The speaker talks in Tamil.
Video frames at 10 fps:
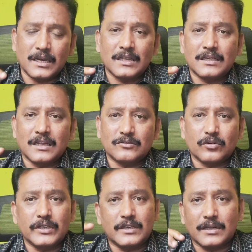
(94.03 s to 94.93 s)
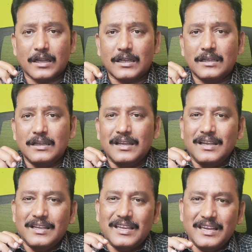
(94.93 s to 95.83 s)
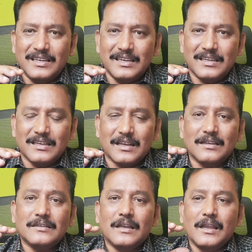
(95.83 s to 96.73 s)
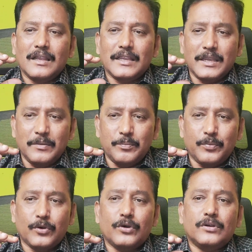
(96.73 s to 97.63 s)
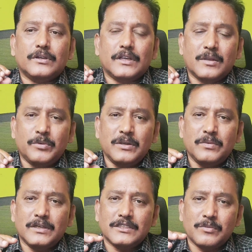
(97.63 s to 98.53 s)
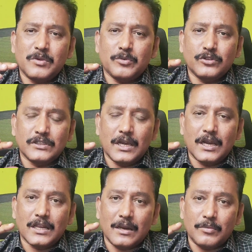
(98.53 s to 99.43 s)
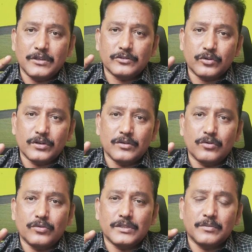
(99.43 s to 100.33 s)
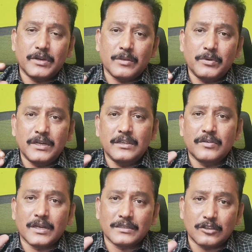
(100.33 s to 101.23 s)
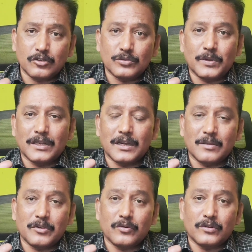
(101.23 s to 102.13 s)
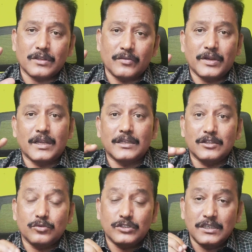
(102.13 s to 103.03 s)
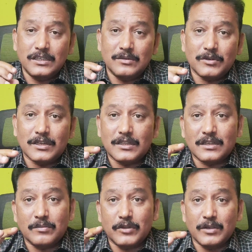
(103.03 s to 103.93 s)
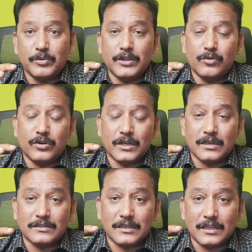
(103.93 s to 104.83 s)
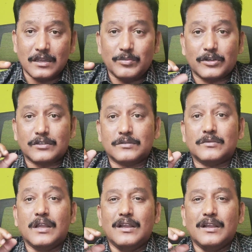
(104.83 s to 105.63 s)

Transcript: கணக்கெல்லாம் சொல்லிகிட்டு இருக்காங்க ஏன்னு கேட்டிங்கன்னா இப்போது எடப்பாடி பழனிசாமி பொதுச்செயலாளர் அப்படின்னு சொன்ன ஒரு விஷயம் எடப்பாடிக்கு வேணால் சந்தோஷமாக இருக்கலாமே தவிர இது உச்சநீதிமன்றத்துக்கு மிகப்பெரிய ஒரு டென்ஷனை ஏற்படுத்தும்